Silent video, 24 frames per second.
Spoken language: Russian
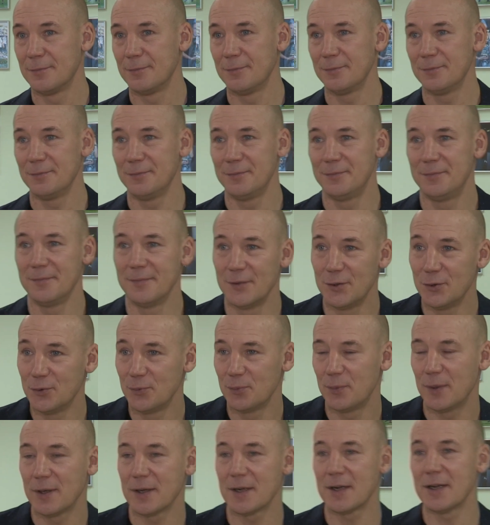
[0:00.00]

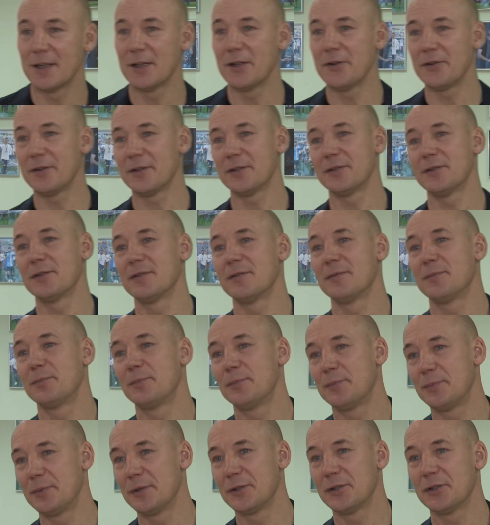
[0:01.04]
Ну, пока, наверное,
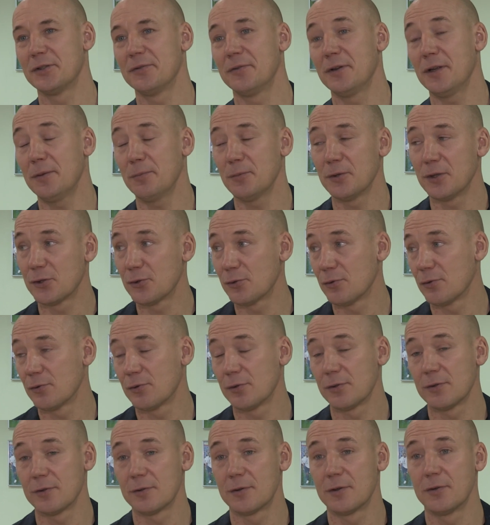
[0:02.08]
преждевременно
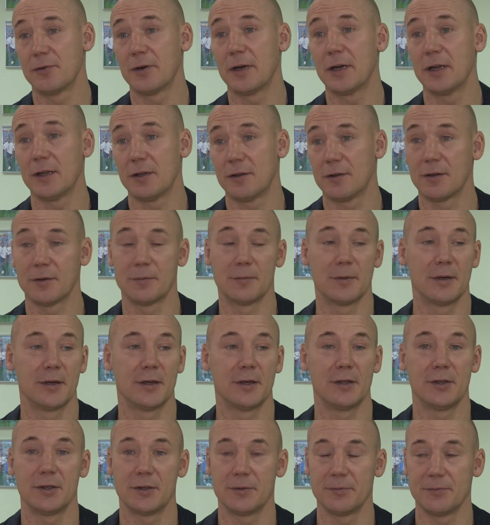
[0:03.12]
что-то говорить там
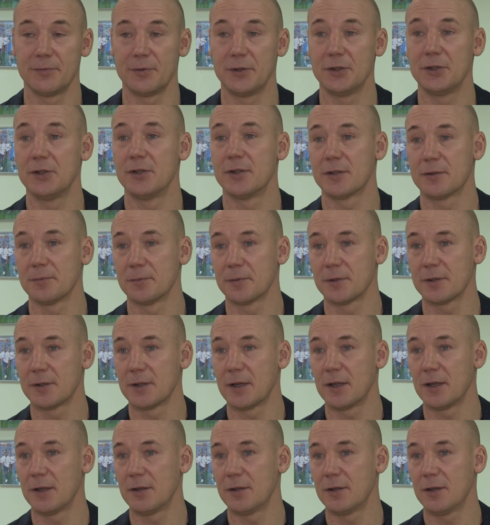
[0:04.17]
о их физическом
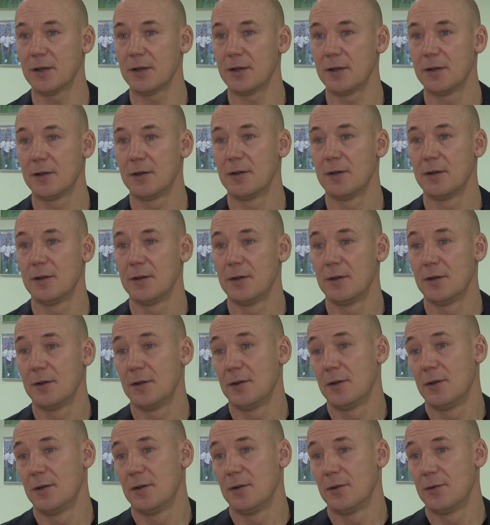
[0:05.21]
состоянии, да.
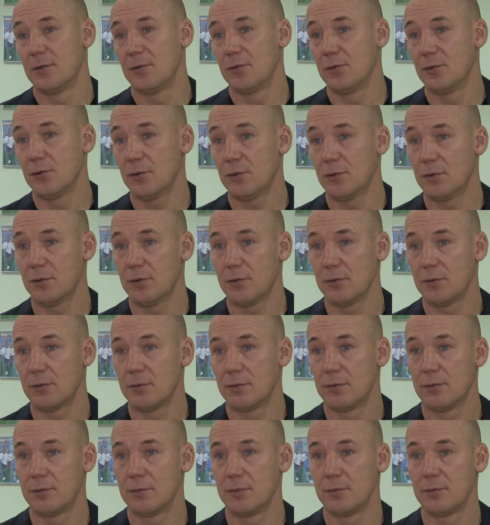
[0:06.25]

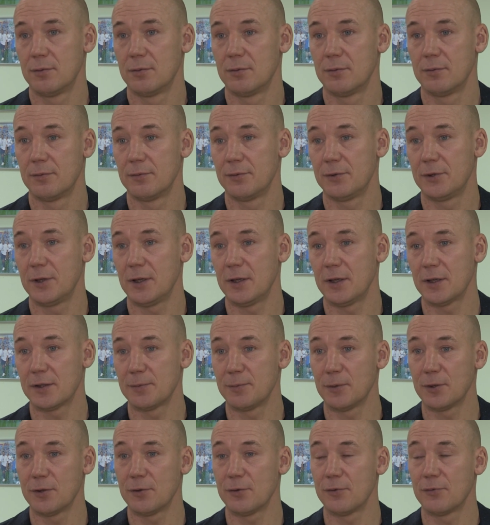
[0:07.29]
Ну, все, я
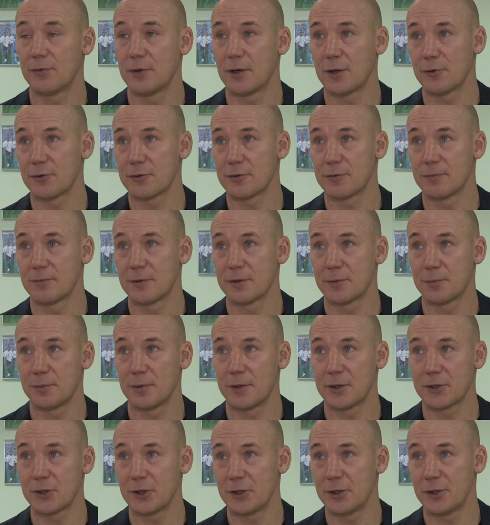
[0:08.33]
смотрю, в хорошем
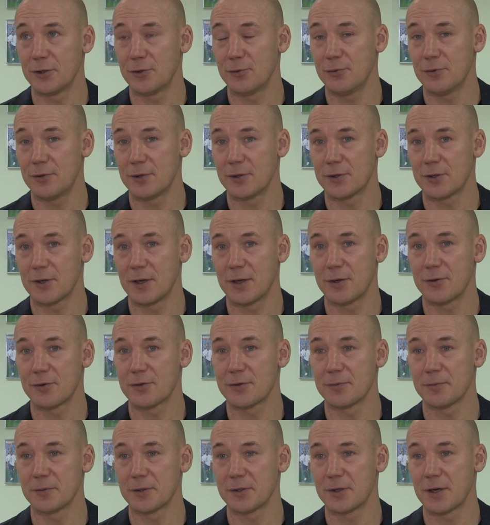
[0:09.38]
расположении духа, с
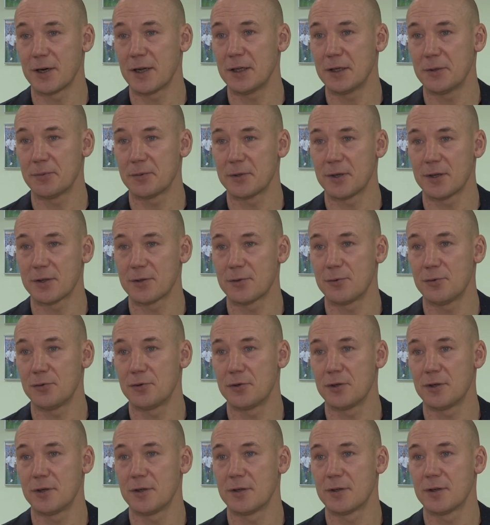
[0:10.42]
хорошим настроением,
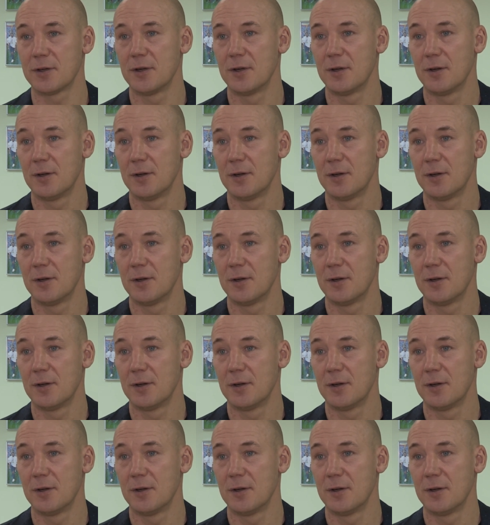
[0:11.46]
соскучились.